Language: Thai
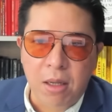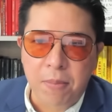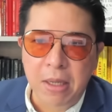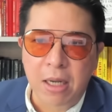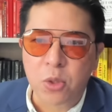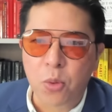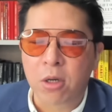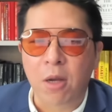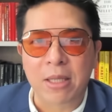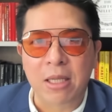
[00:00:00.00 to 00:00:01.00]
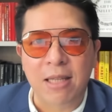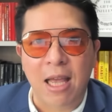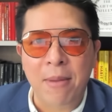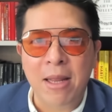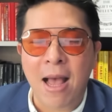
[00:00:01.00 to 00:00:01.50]
เพื่อนชวนก็ปฏิเส
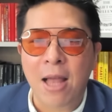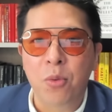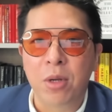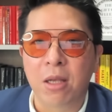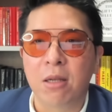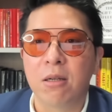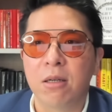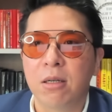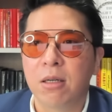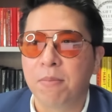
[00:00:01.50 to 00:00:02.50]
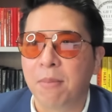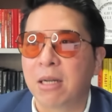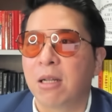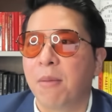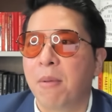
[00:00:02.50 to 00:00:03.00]
ธไม่ได้นู่นนี่คือมัน
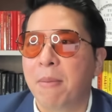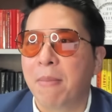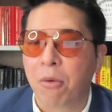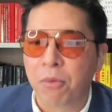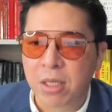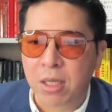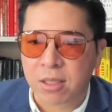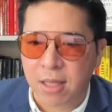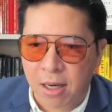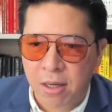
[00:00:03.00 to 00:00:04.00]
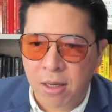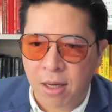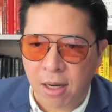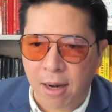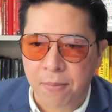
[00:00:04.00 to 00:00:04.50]
ก็เลยไม่มี boundary ที่ชัดเจน
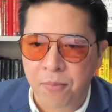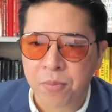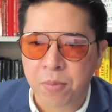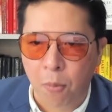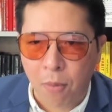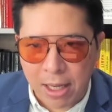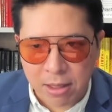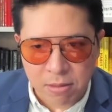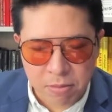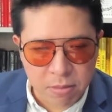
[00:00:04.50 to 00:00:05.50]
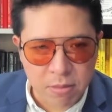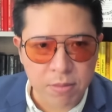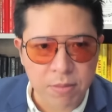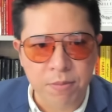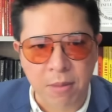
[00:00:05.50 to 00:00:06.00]
นะครับผมว่า
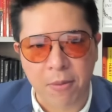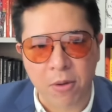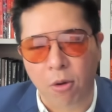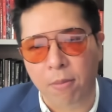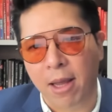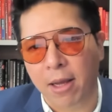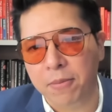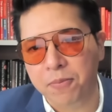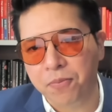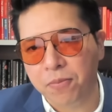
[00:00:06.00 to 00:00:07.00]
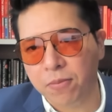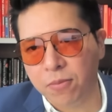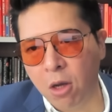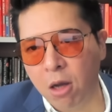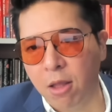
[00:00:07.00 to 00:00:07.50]
มีประโยชน์มาก
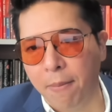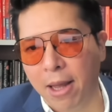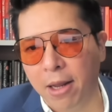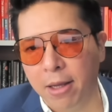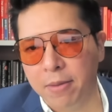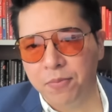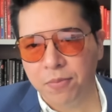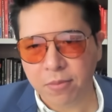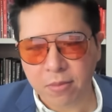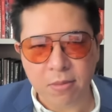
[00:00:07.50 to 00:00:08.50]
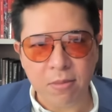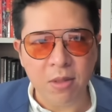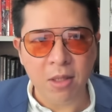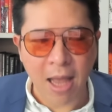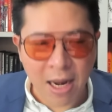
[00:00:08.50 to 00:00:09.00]
ข้อต่อมานะฮะ
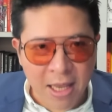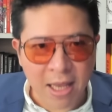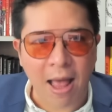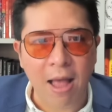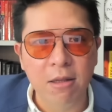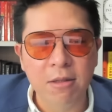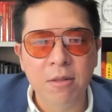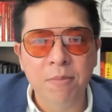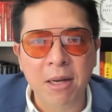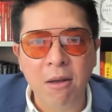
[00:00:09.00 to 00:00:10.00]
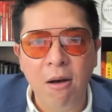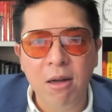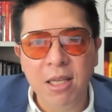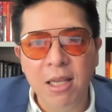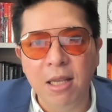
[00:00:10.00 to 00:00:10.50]
อันนี้อีกละเป็นข้อ
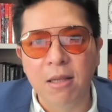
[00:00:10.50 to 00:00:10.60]
ที่